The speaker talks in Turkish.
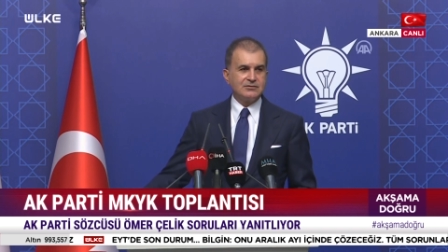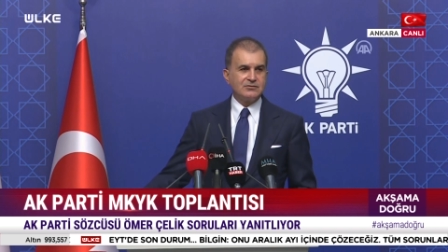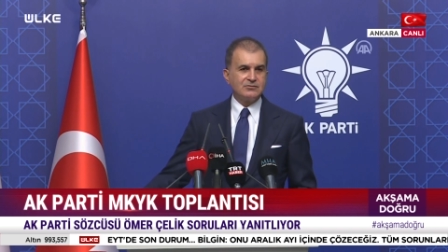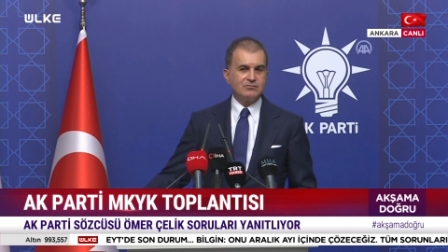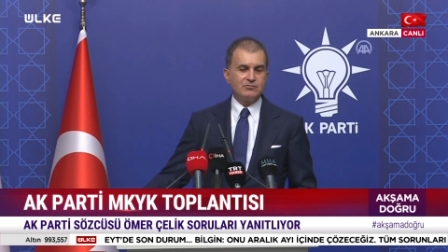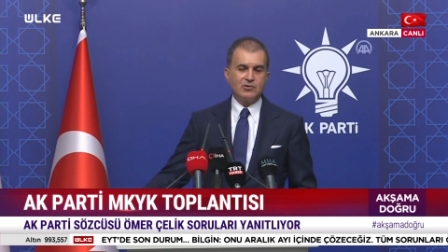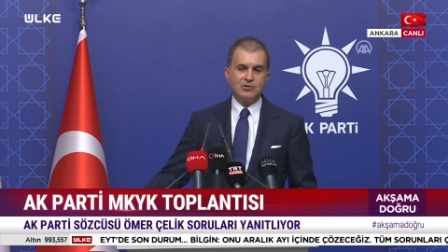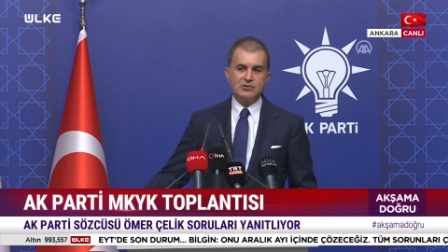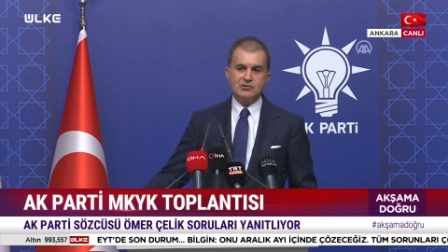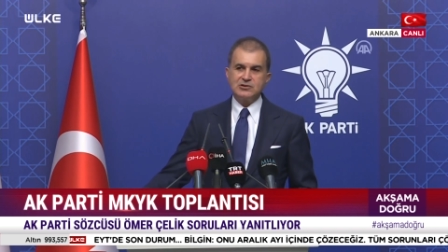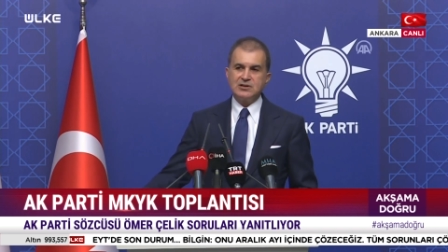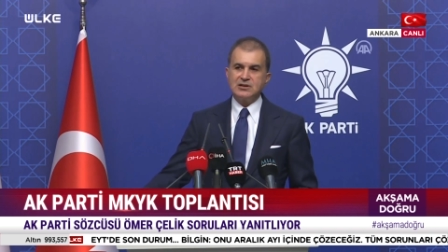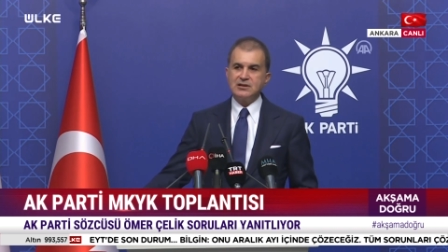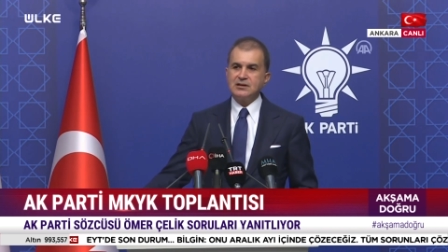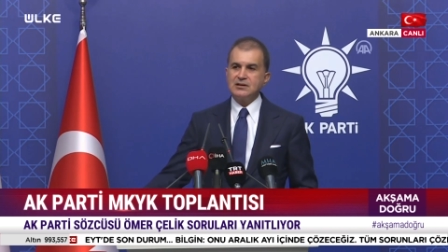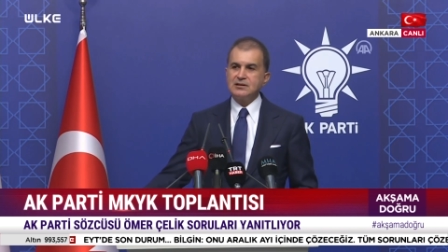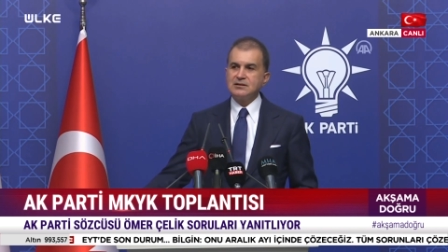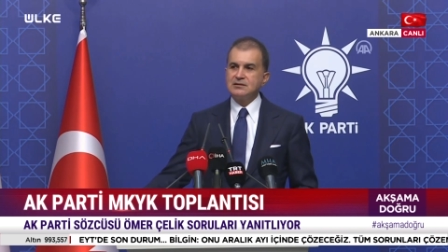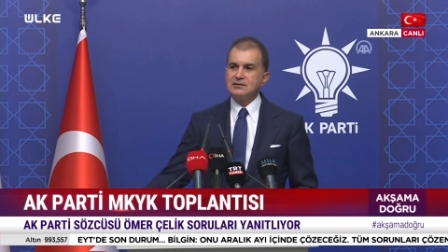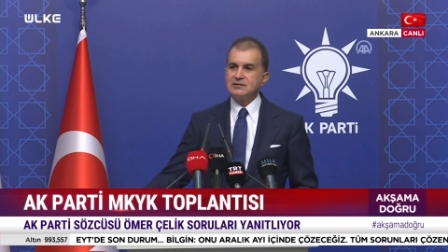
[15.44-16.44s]

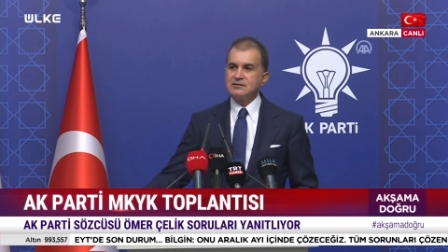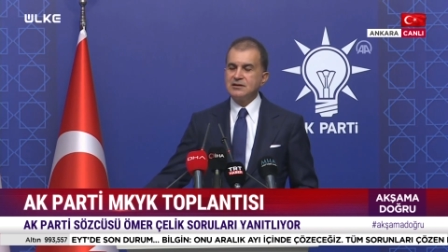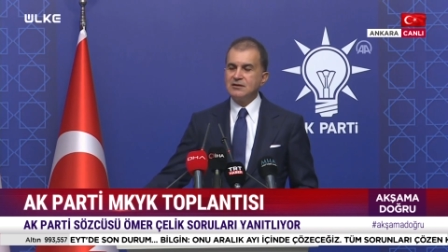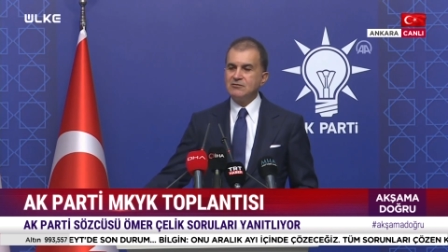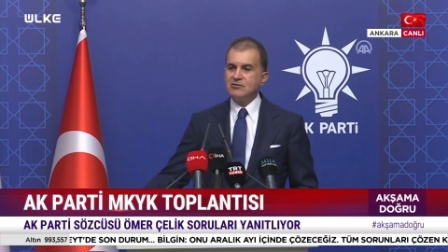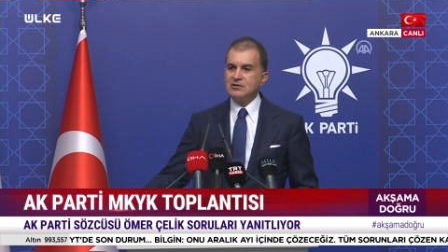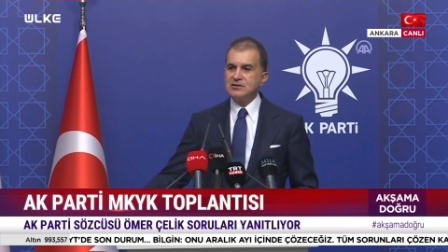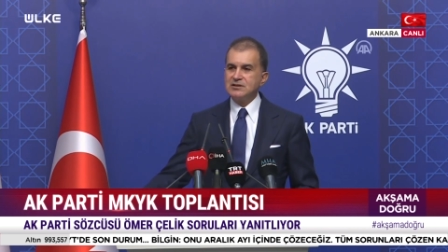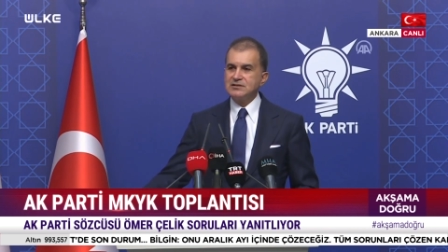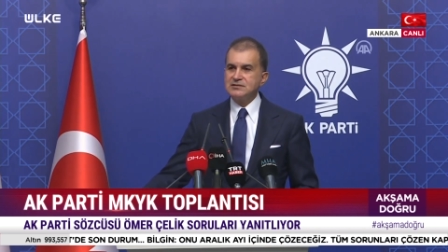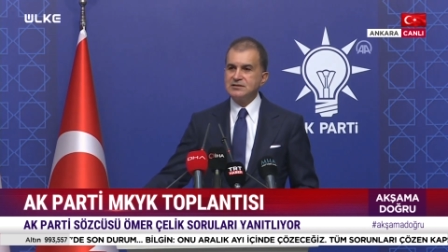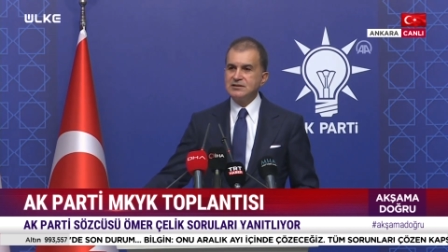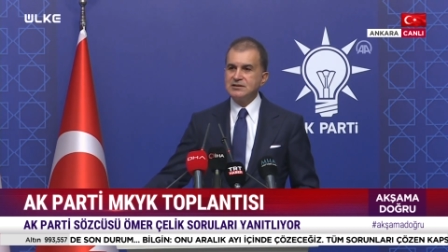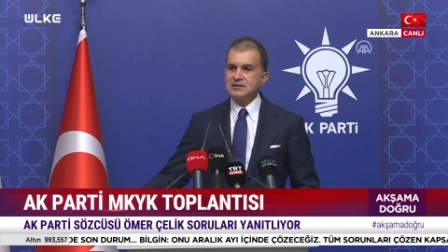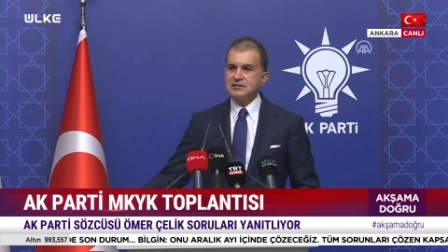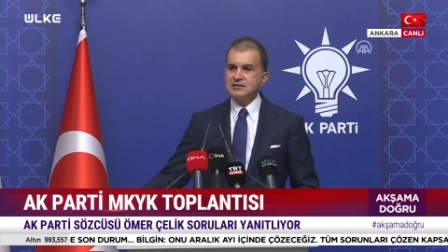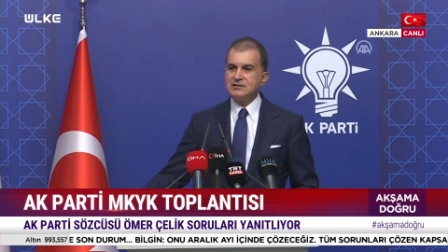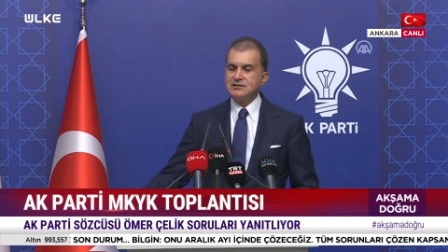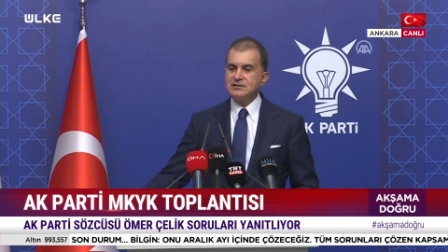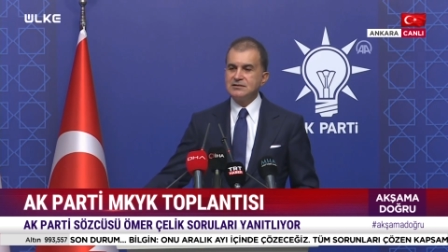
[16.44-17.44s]
bolca demokrasi,